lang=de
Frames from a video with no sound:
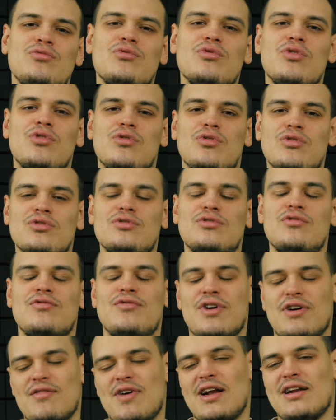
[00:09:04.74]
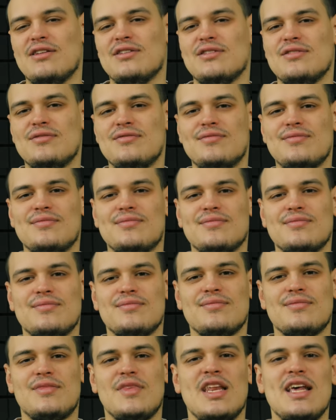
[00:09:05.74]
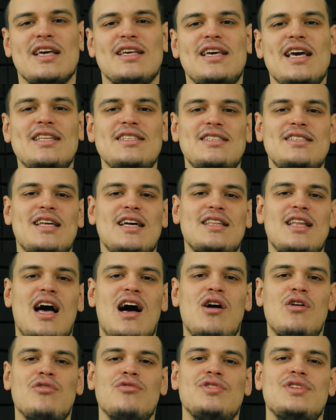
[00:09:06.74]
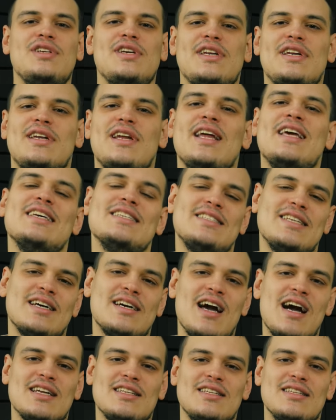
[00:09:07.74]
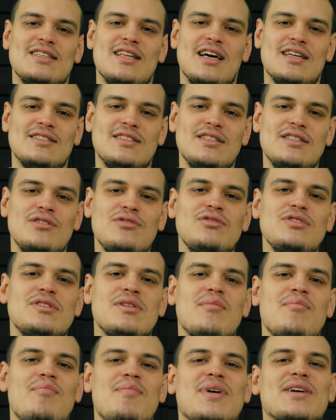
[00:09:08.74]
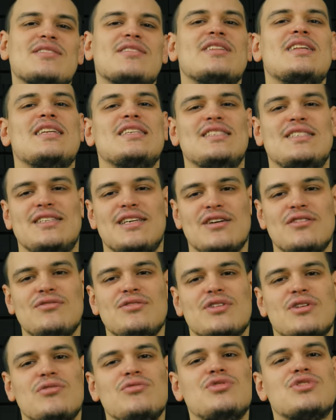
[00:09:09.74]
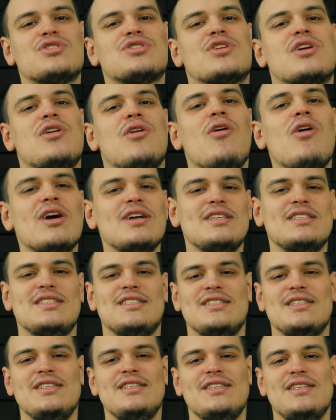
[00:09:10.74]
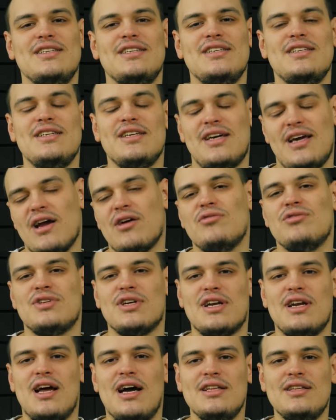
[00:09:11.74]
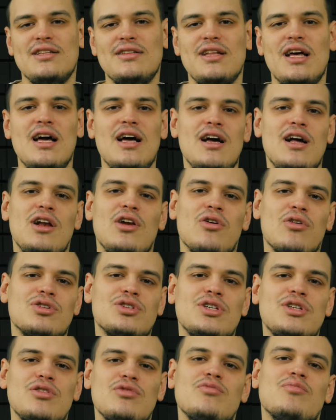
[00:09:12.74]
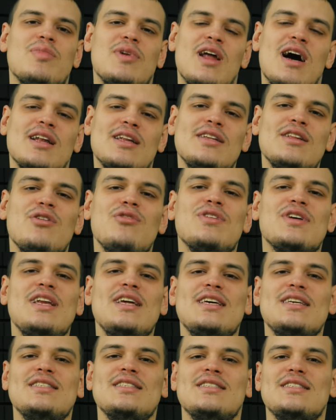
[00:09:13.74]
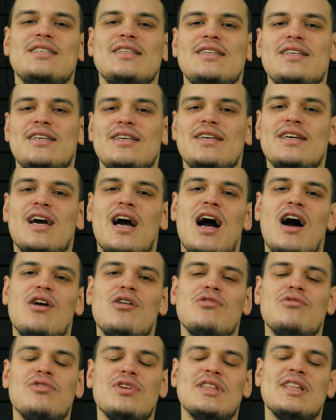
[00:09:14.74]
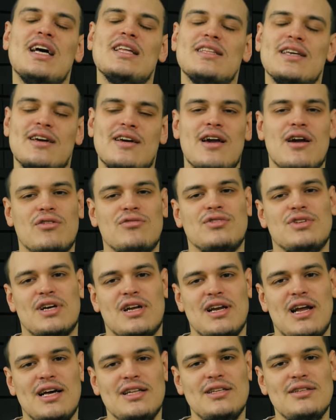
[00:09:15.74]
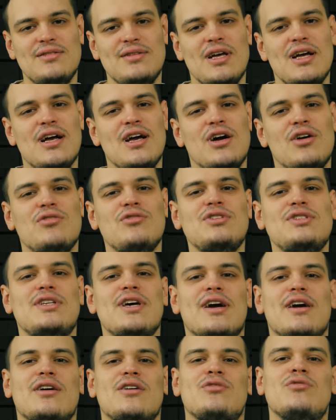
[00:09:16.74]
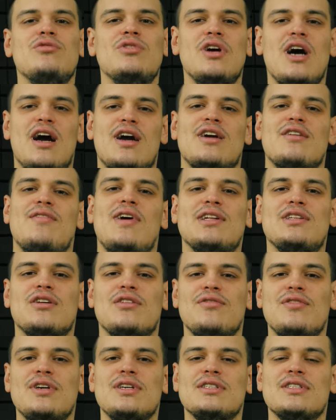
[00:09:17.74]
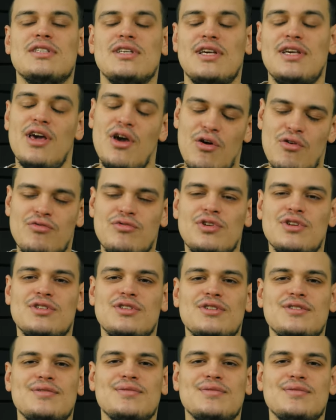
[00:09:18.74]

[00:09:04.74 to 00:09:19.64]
Google Konto verwalten. Gehen Sie dann auf die Registerkarte Daten und Personalisierung und scrollen Sie die Herunterladen, Löschen und Planen und klicken Sie hier auf Daten herunterladen und der Google Archivator wird geöffnet.